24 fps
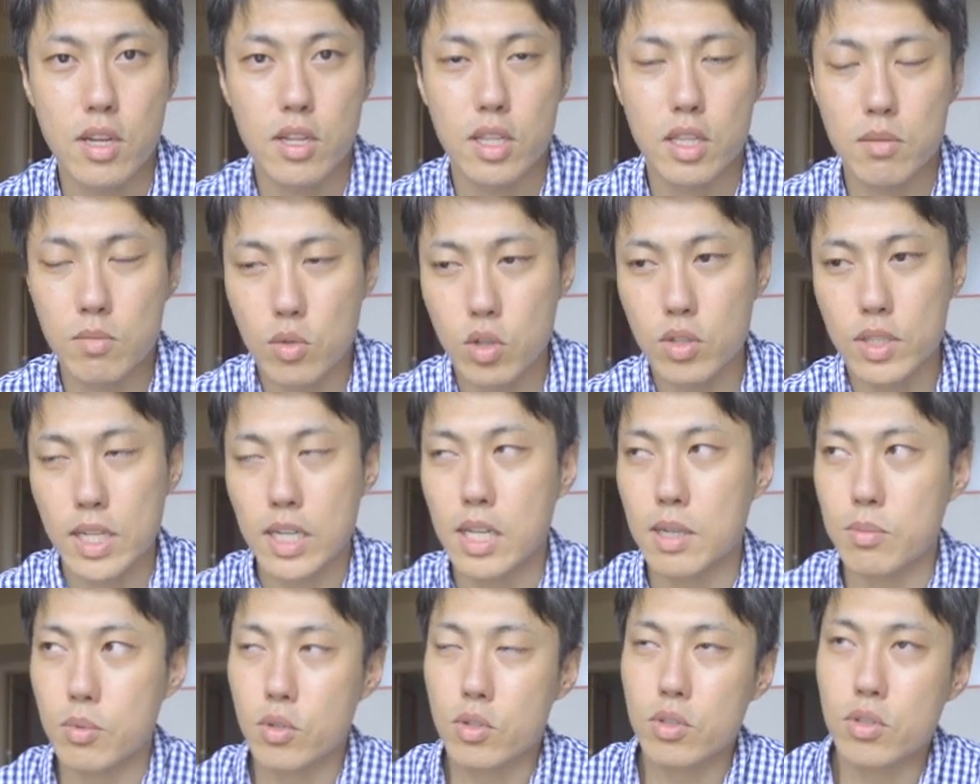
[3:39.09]
でも
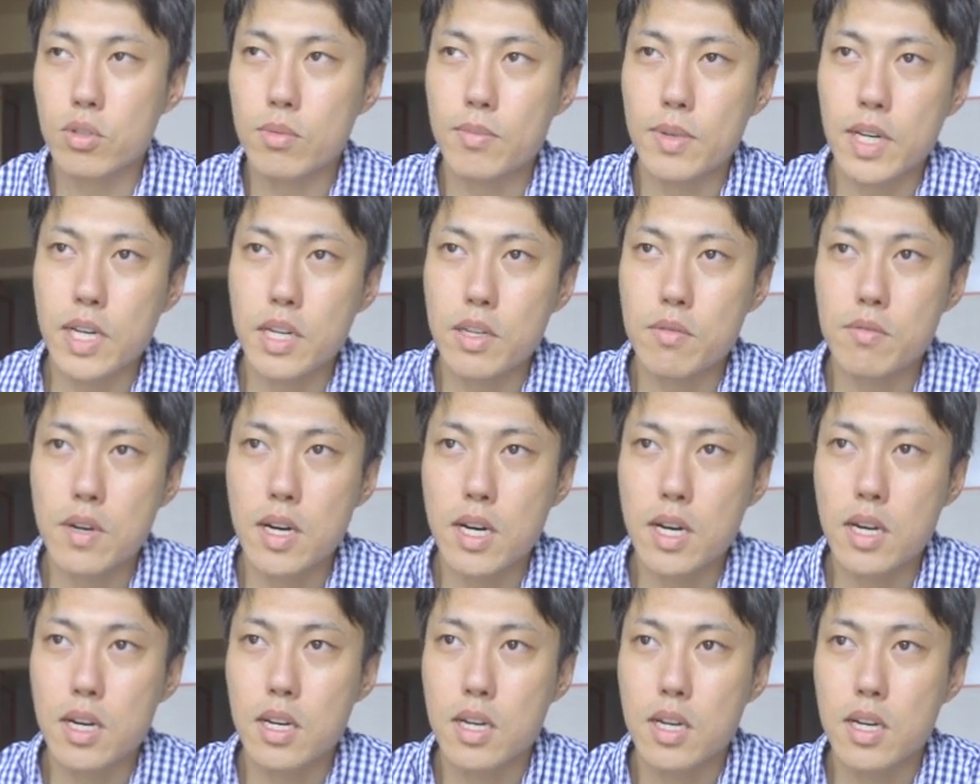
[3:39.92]
僕の場合
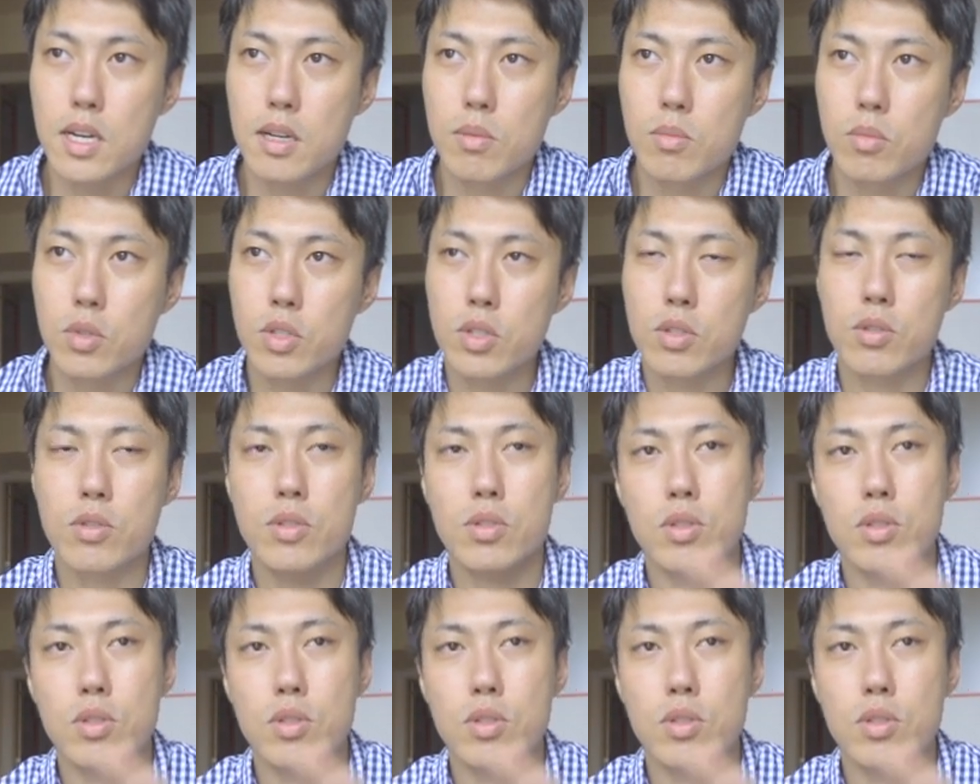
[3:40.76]
はもちろ